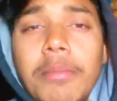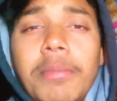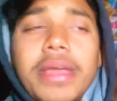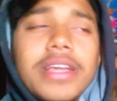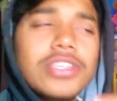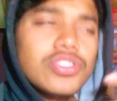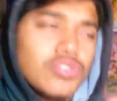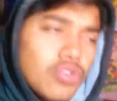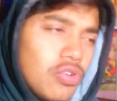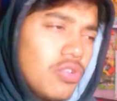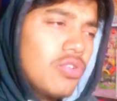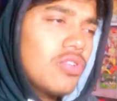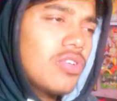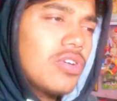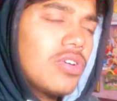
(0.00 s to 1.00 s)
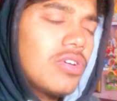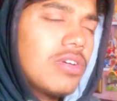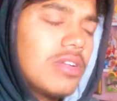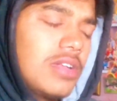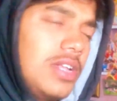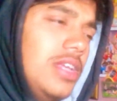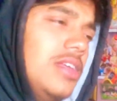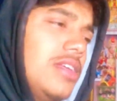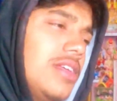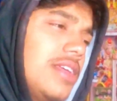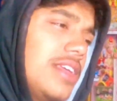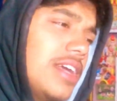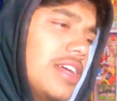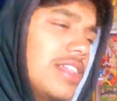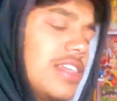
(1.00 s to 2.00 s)
मेक सो
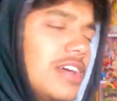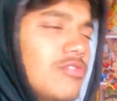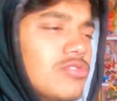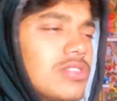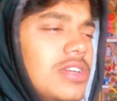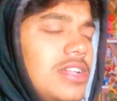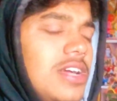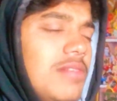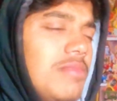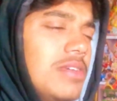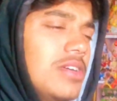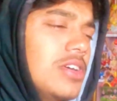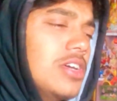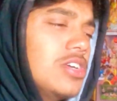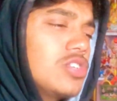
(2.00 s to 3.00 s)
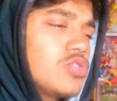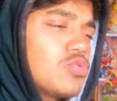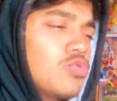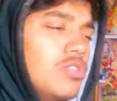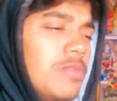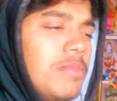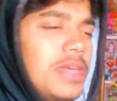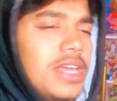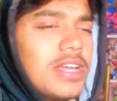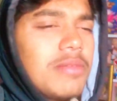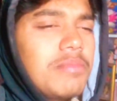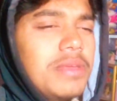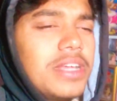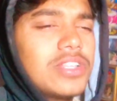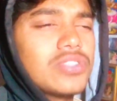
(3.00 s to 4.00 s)
क्या था उसका नाम सूड मेक
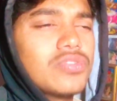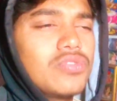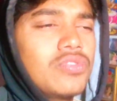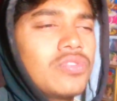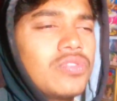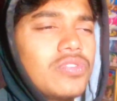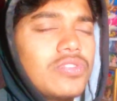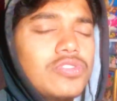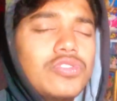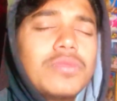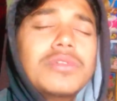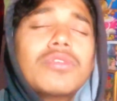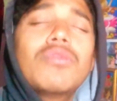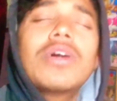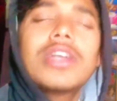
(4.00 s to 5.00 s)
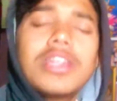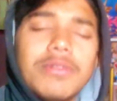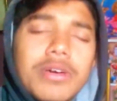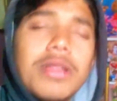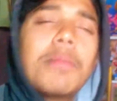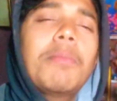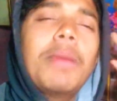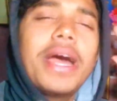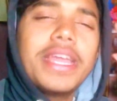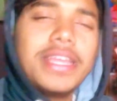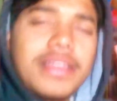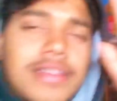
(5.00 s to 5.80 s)
मेक सो जो भी हो वाट एवर बाय